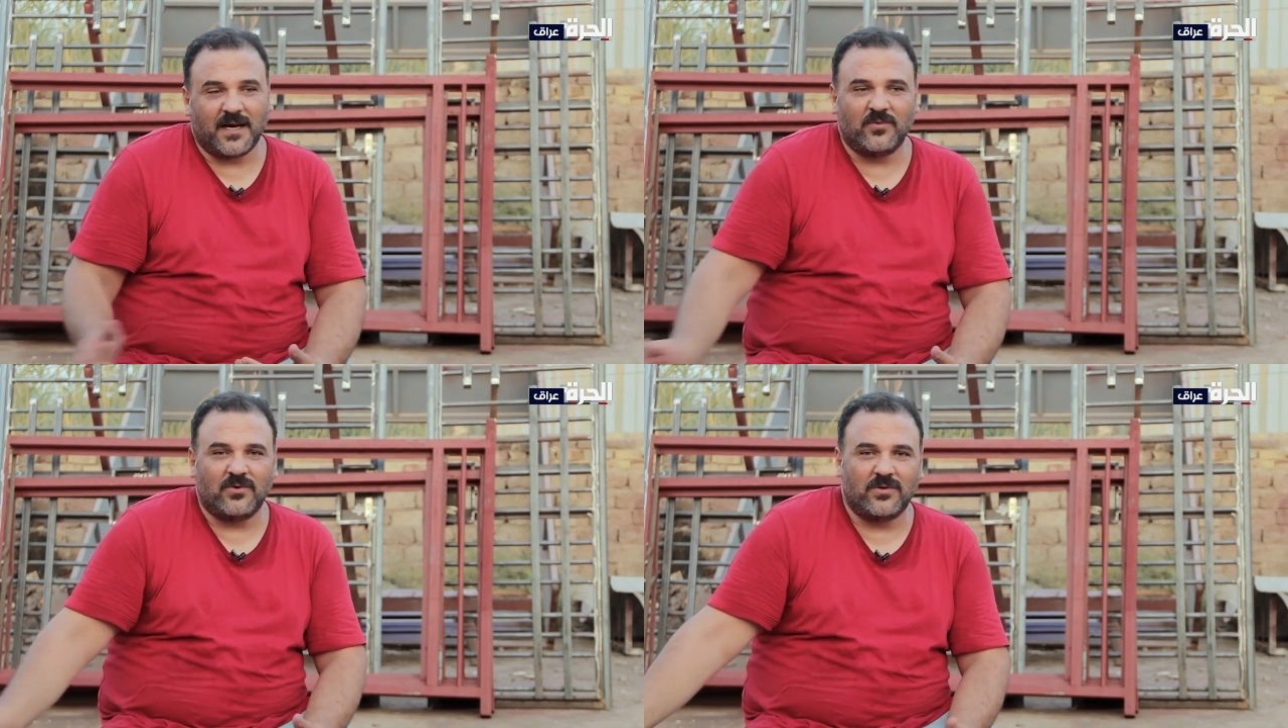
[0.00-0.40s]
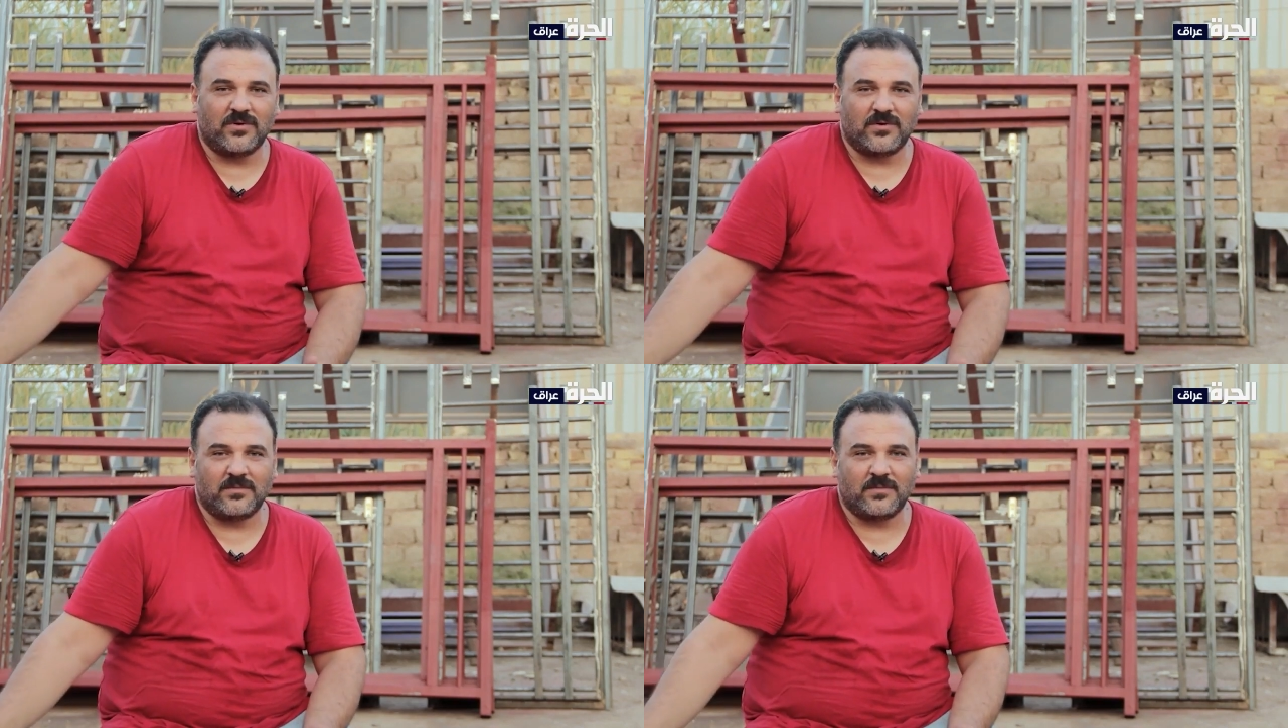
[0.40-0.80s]
هاي
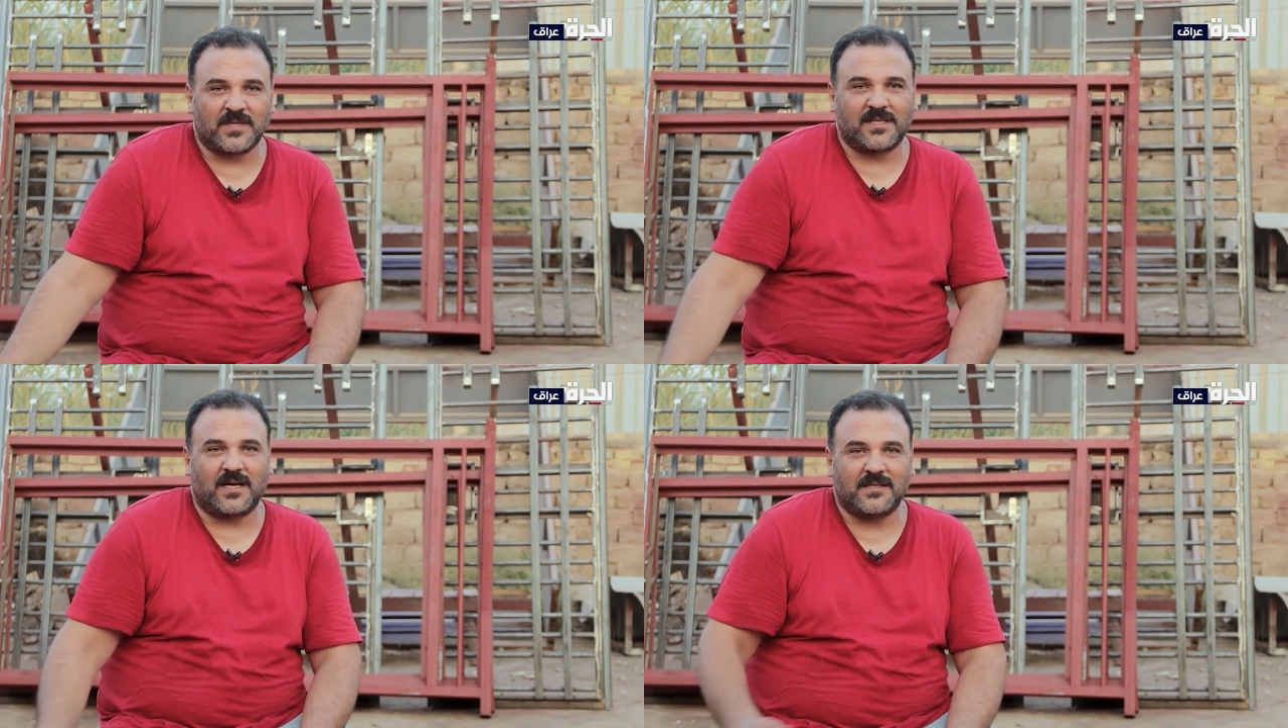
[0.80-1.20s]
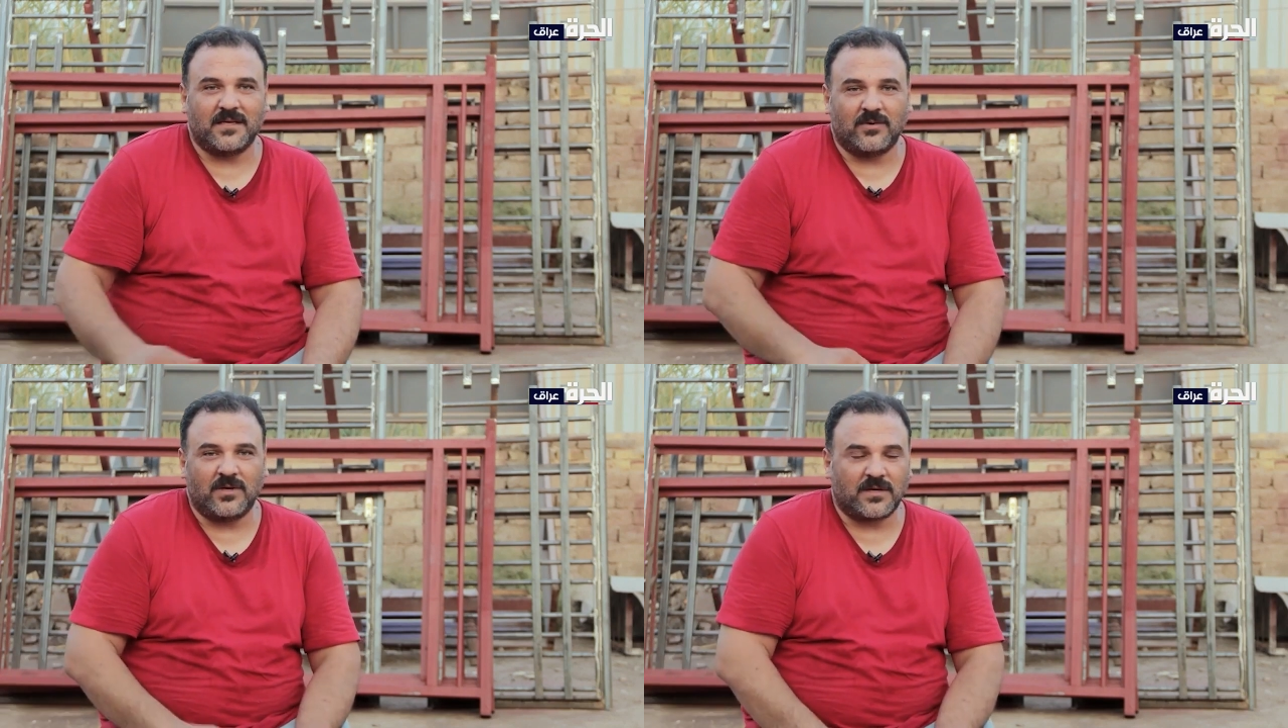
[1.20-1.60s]
مو
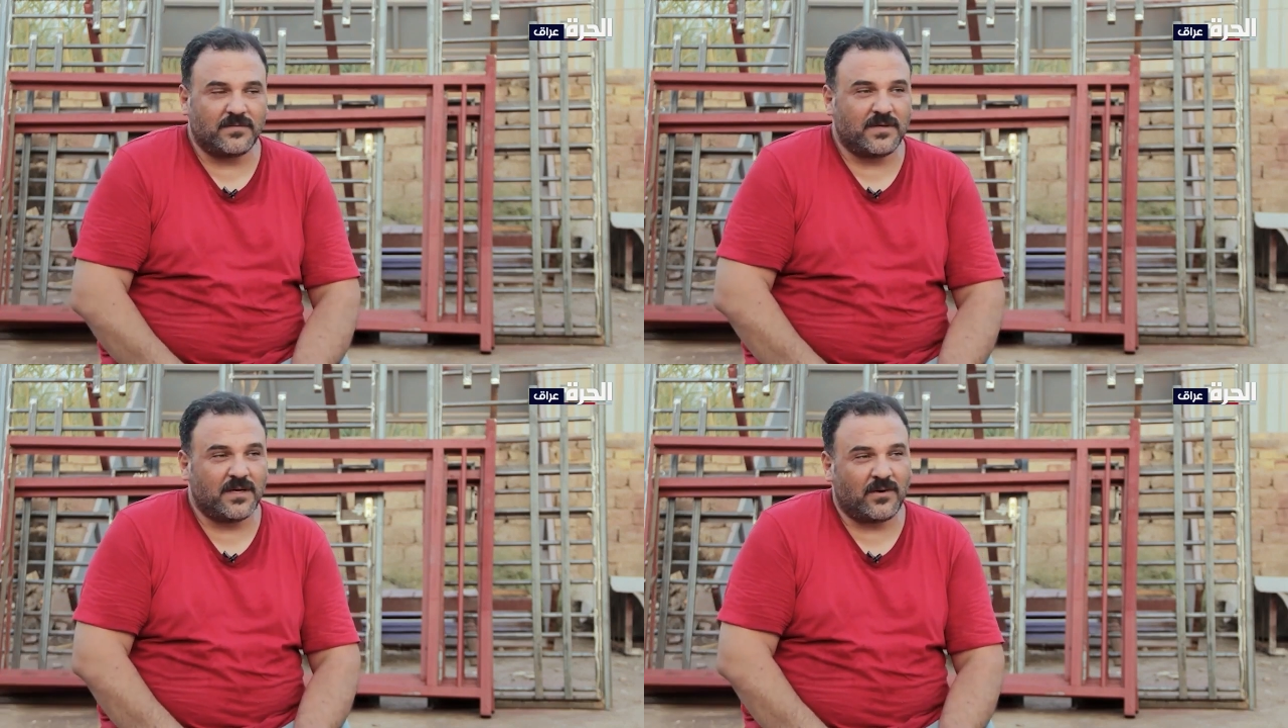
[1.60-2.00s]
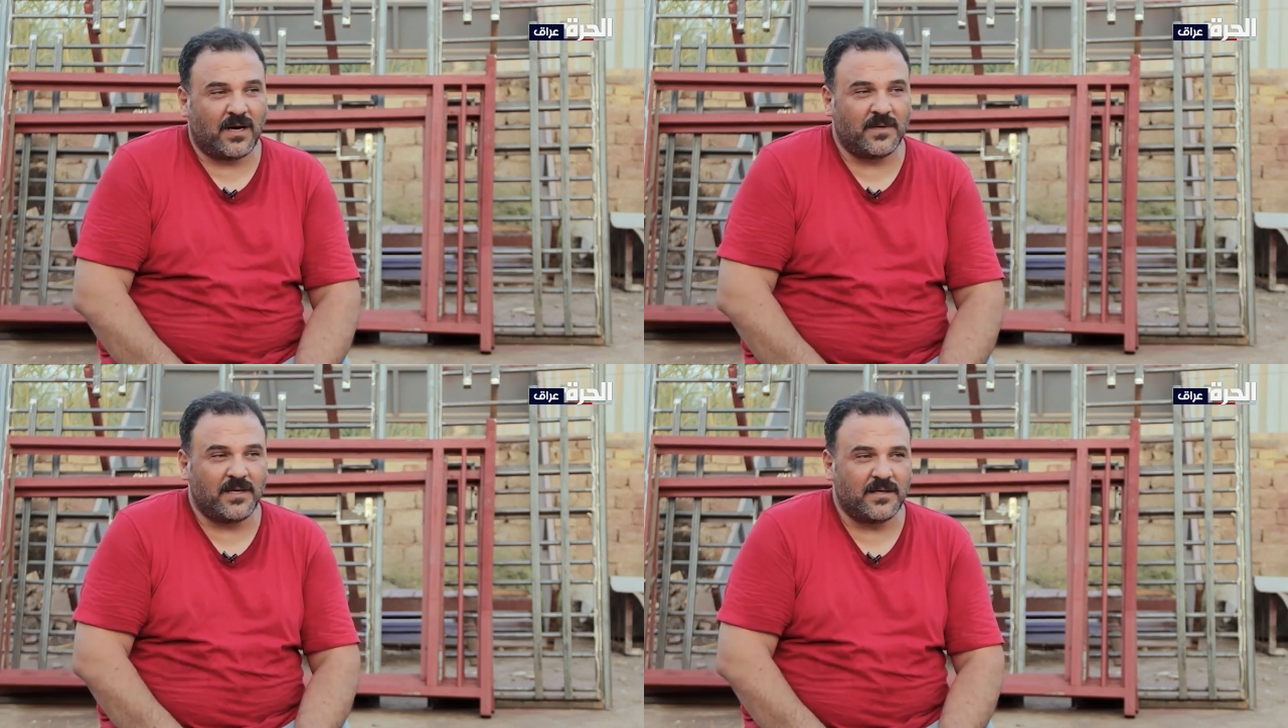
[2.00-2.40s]
مصلحتي او حرفتي او
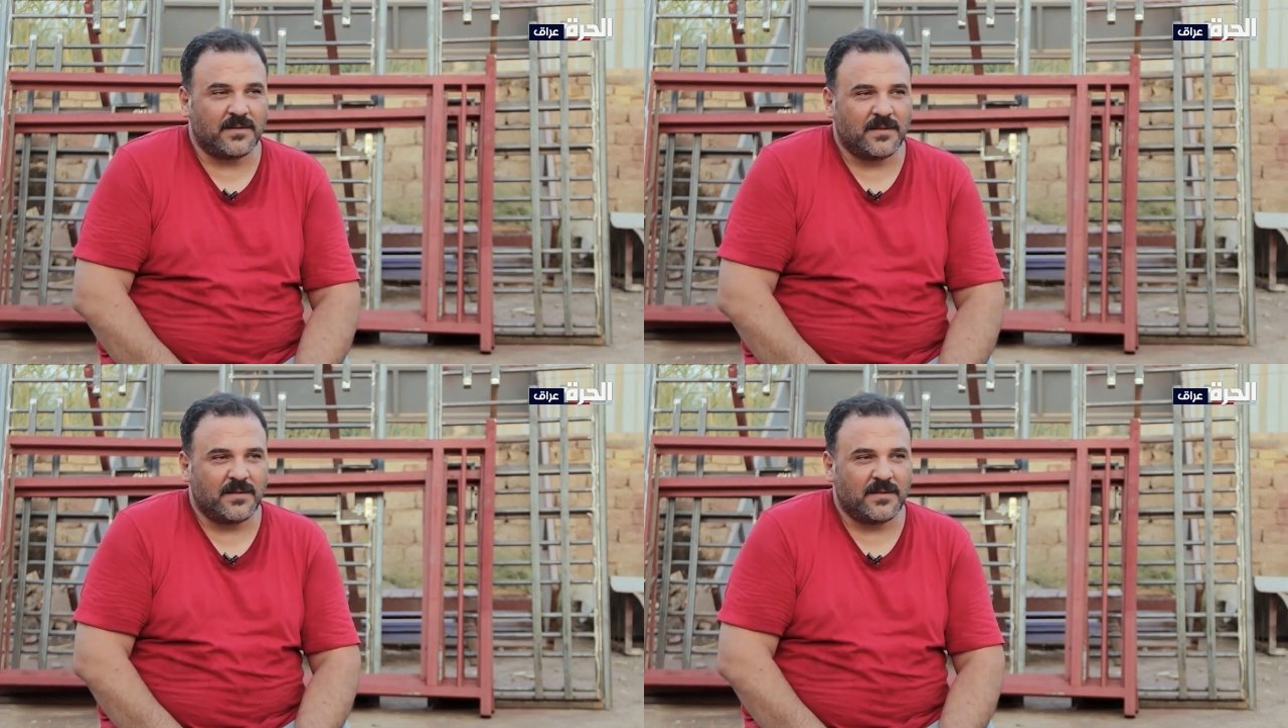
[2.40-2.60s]
عملي